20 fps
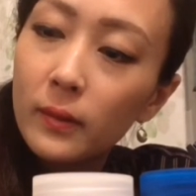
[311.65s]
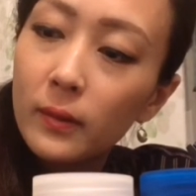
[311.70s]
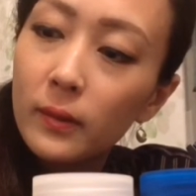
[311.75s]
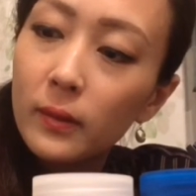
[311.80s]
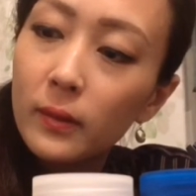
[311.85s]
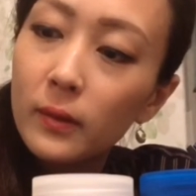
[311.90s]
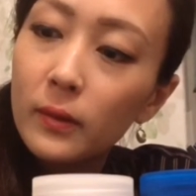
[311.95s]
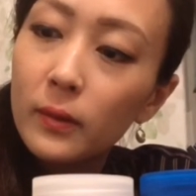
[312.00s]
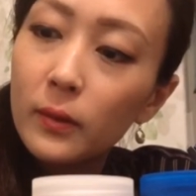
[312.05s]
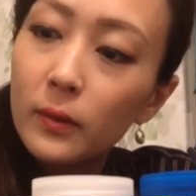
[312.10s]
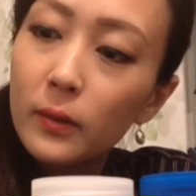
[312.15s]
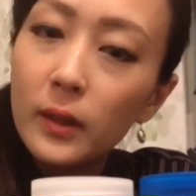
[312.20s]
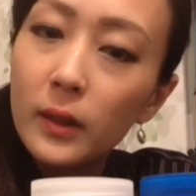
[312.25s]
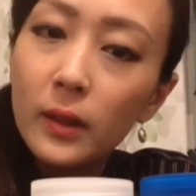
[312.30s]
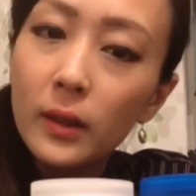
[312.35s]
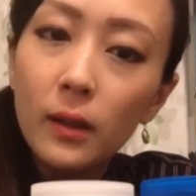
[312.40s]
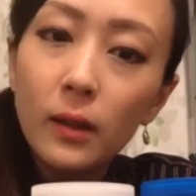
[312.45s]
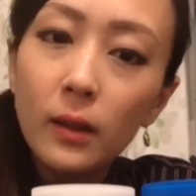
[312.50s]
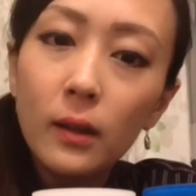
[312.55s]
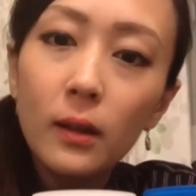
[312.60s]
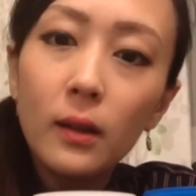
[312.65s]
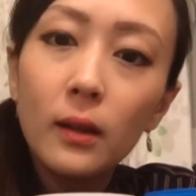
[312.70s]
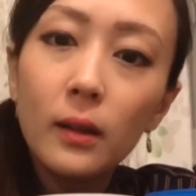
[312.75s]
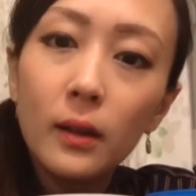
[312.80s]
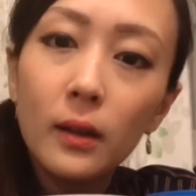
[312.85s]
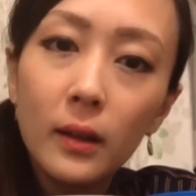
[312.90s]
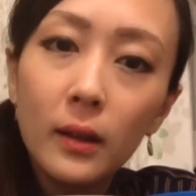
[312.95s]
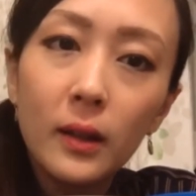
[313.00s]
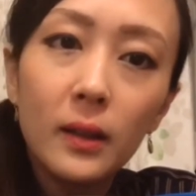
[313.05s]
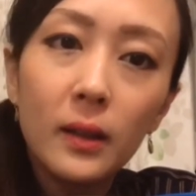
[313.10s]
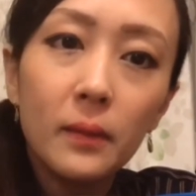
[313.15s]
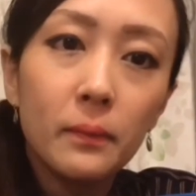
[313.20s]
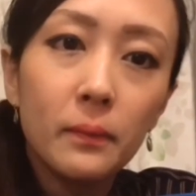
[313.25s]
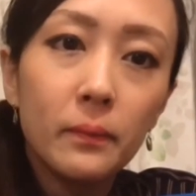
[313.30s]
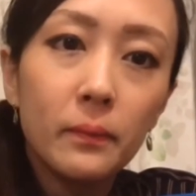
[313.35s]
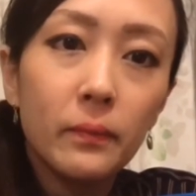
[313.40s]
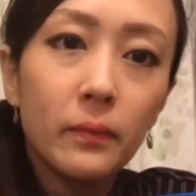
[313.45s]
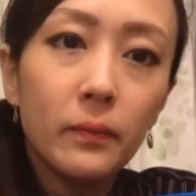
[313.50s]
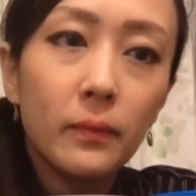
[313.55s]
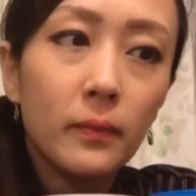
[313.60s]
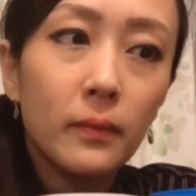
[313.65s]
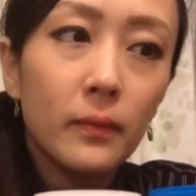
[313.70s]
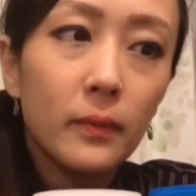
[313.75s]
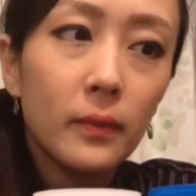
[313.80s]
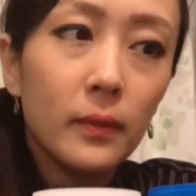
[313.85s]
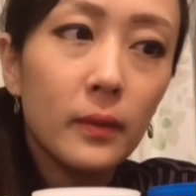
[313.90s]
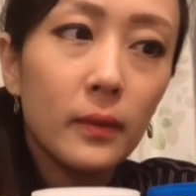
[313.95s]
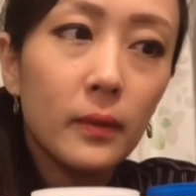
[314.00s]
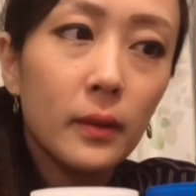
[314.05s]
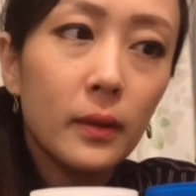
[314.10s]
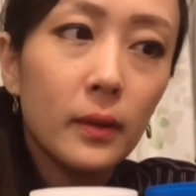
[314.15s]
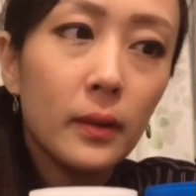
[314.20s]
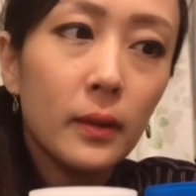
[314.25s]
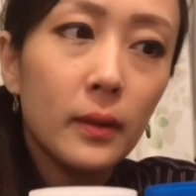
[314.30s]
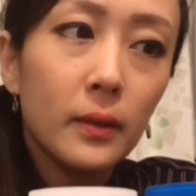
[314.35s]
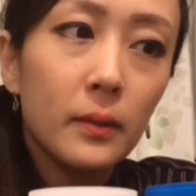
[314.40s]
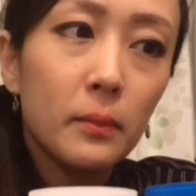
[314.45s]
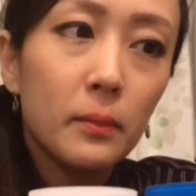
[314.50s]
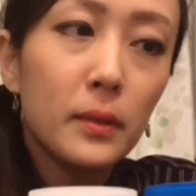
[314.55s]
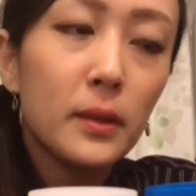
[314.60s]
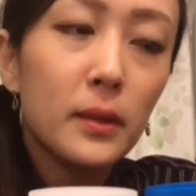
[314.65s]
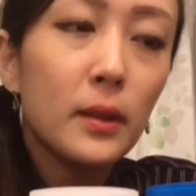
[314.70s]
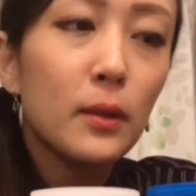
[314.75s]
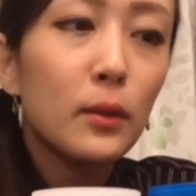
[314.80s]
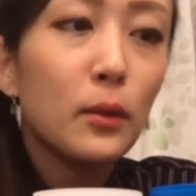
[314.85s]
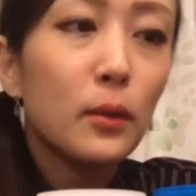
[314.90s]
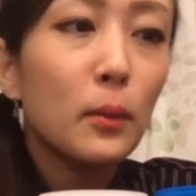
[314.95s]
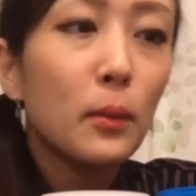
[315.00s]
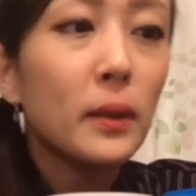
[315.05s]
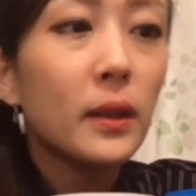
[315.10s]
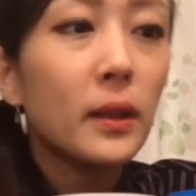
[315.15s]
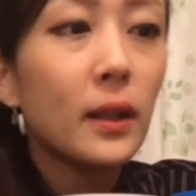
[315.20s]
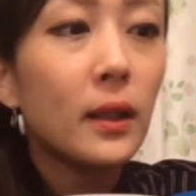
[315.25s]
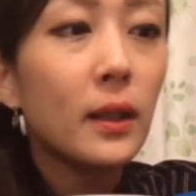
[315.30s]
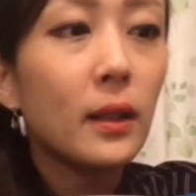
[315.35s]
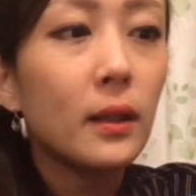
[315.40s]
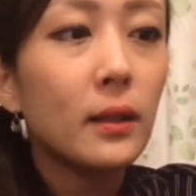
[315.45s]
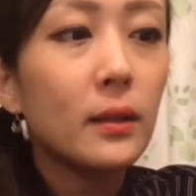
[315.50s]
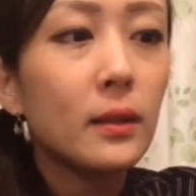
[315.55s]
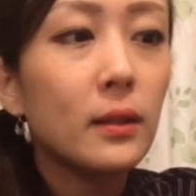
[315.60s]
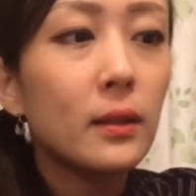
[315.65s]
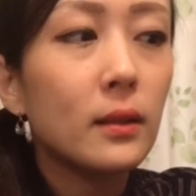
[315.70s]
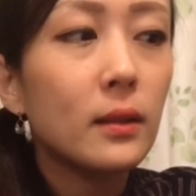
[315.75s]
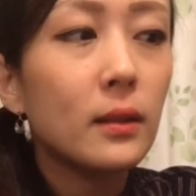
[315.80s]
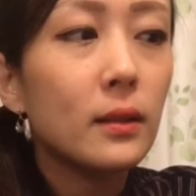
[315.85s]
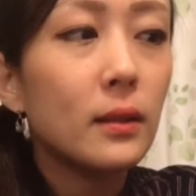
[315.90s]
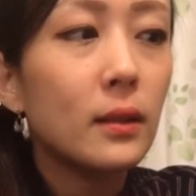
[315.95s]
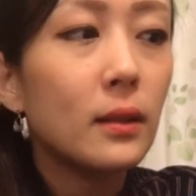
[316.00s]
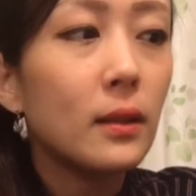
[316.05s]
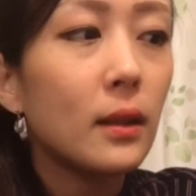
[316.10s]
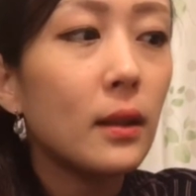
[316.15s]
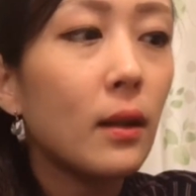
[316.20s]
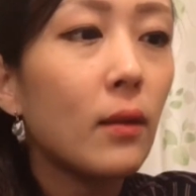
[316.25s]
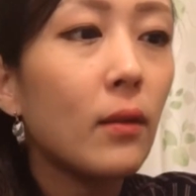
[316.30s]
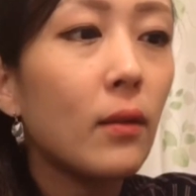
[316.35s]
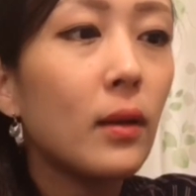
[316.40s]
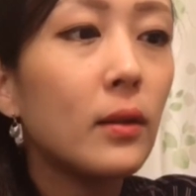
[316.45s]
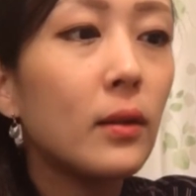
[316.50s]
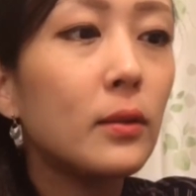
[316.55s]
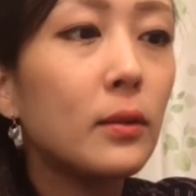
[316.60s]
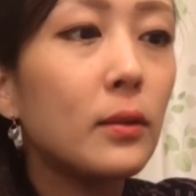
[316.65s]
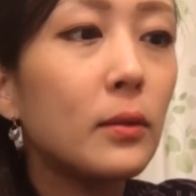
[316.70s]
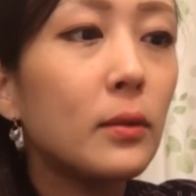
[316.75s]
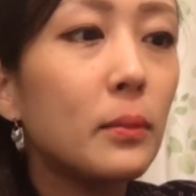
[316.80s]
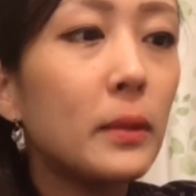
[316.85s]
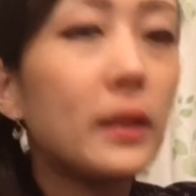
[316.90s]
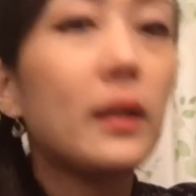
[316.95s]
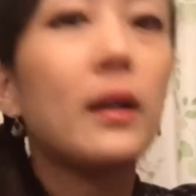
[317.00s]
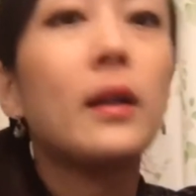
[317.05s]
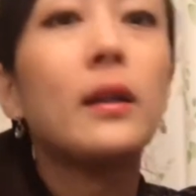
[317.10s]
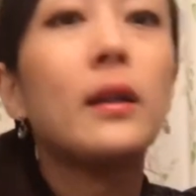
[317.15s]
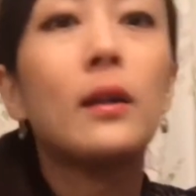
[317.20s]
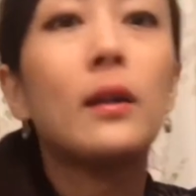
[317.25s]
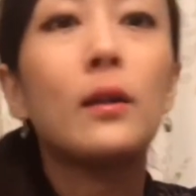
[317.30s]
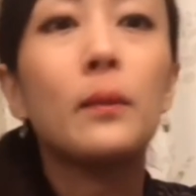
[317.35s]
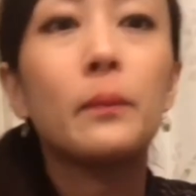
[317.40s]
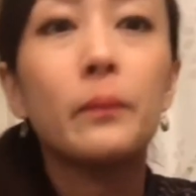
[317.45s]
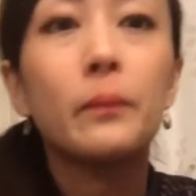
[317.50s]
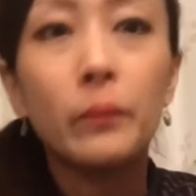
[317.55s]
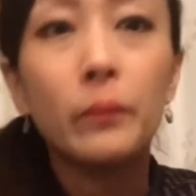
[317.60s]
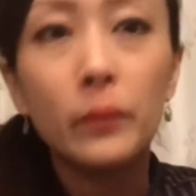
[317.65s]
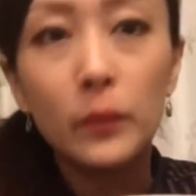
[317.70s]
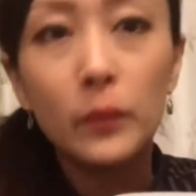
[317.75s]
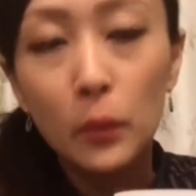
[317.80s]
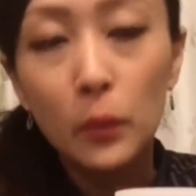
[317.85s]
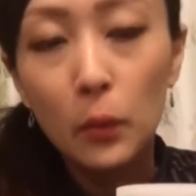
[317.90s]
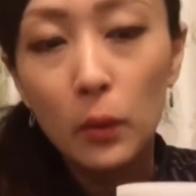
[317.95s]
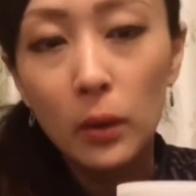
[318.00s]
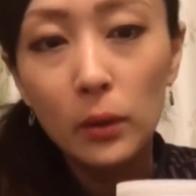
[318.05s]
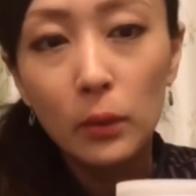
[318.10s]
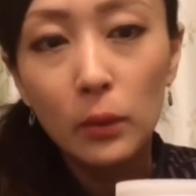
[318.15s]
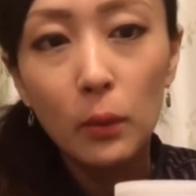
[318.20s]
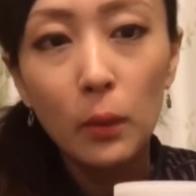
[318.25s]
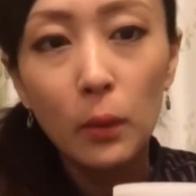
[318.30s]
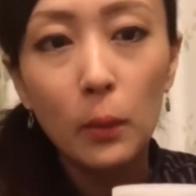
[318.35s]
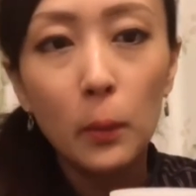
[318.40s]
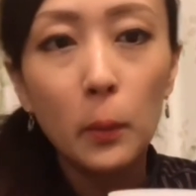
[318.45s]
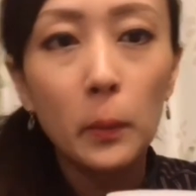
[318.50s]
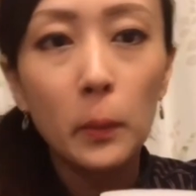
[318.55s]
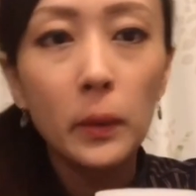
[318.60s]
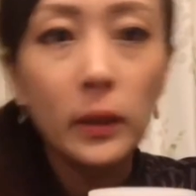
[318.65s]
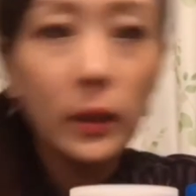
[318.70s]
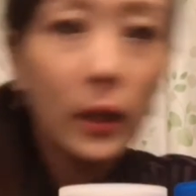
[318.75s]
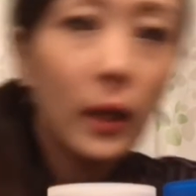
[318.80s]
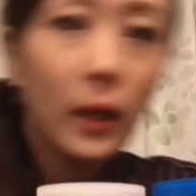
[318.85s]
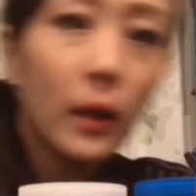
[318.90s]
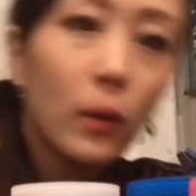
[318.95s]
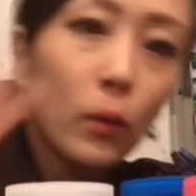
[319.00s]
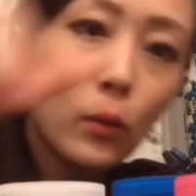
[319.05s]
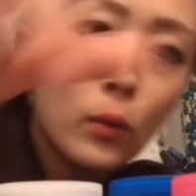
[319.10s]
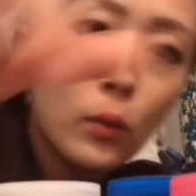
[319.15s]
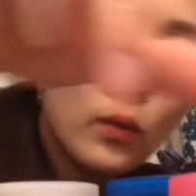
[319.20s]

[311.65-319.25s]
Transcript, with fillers: クリアカラーに混ぜるとまた全然変わるみたいな動画とかも見てこの